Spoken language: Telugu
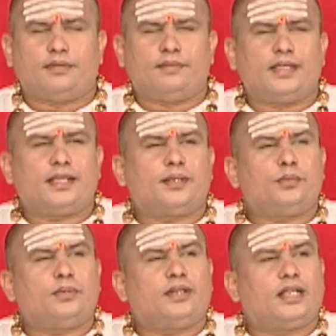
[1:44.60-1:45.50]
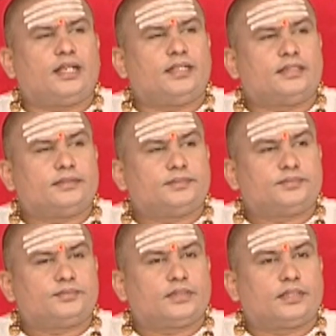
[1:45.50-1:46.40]
వివేకం ఉండాలి
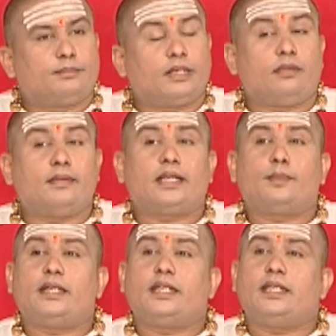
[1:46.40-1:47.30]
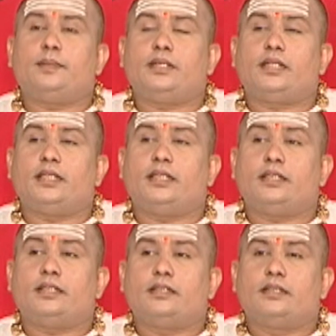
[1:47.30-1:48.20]
మరి వివేకం అంటే ఏమిటి
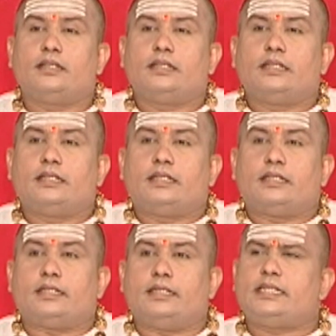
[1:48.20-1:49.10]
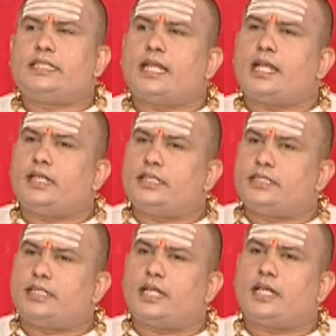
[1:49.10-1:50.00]

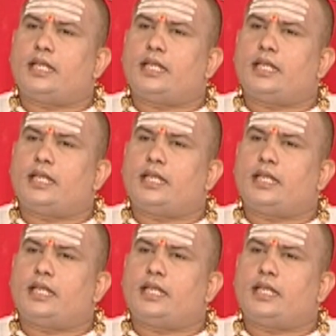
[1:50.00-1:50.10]
నిత్యానిత్య